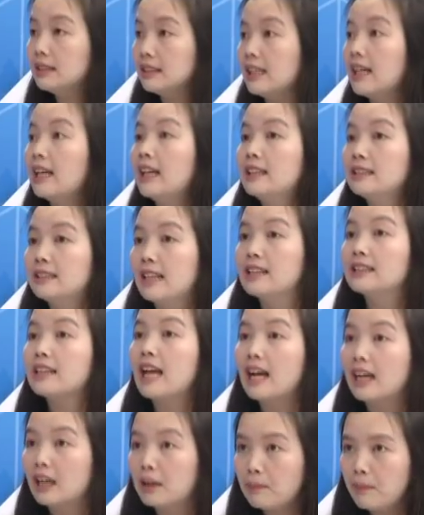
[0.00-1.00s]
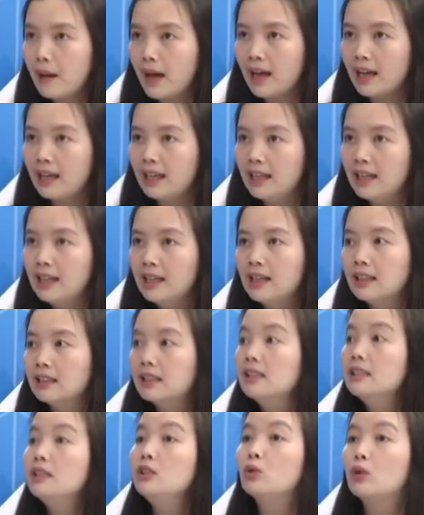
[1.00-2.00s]
จะต่างๆกันไป
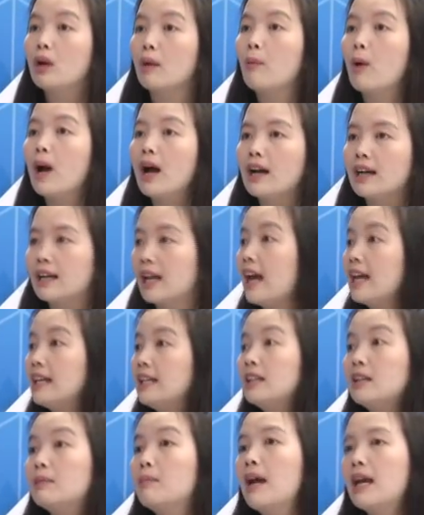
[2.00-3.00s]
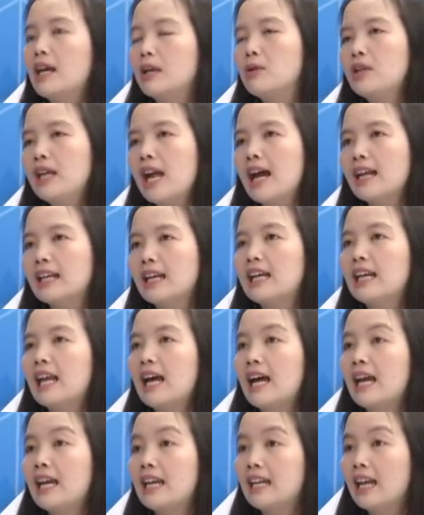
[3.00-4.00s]
ขึ้นอยู่กับว่าใครถือใบอนุญาตอะไร
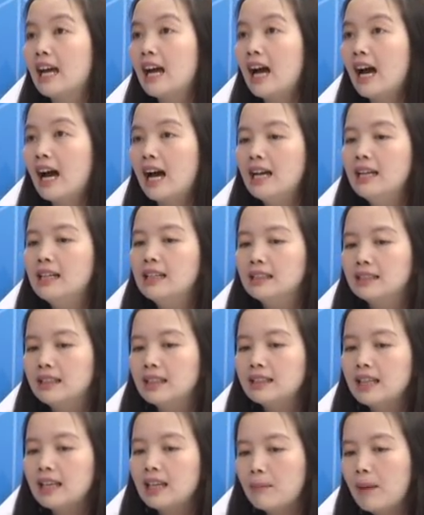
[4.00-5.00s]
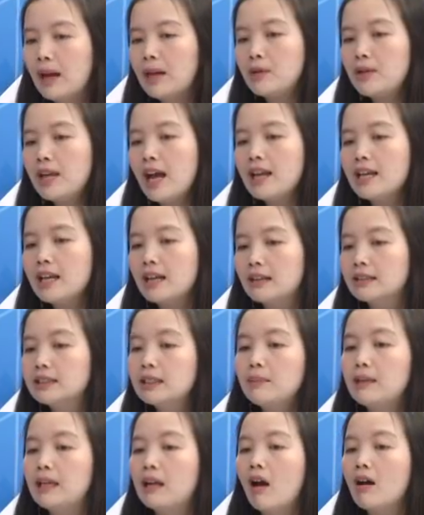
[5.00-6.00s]
นะคะ ในแต่ละใบอนุญาตเนี่ยก็
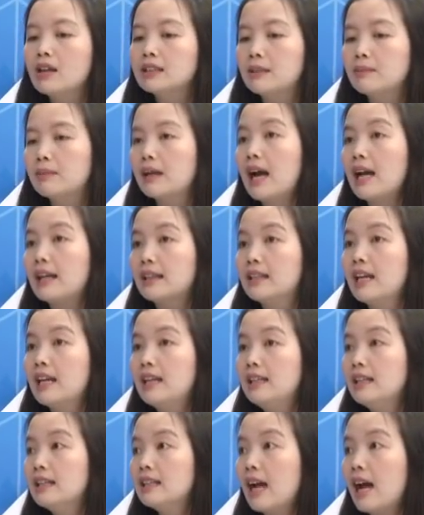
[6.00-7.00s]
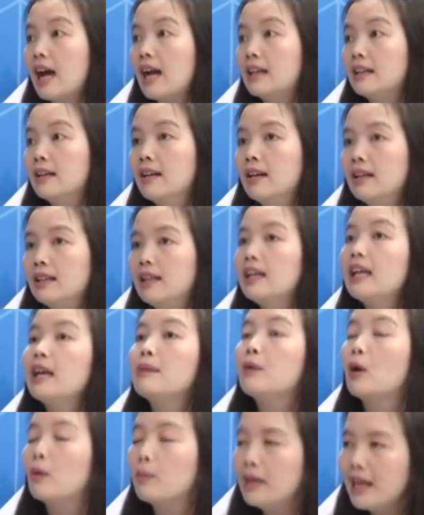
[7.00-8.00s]
จะมีข้อจำกัดในเรื่องการเรียกเก็บ
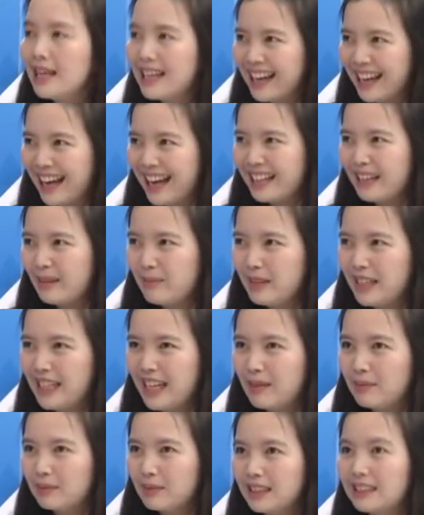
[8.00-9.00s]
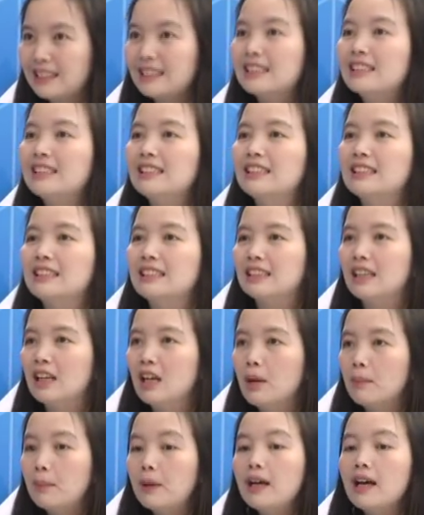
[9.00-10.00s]
ดอกเบี้ยและค่าธรรมเนียมเกิดขึ้น
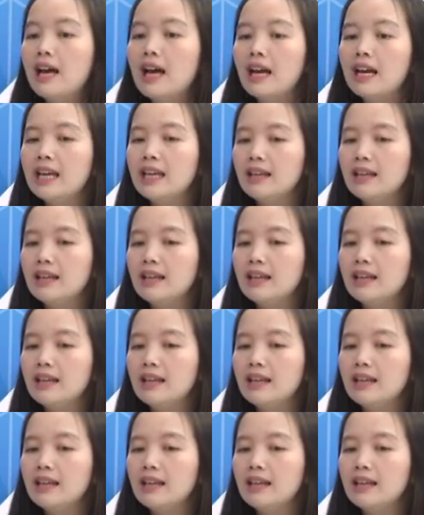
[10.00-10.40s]
เพื่อให้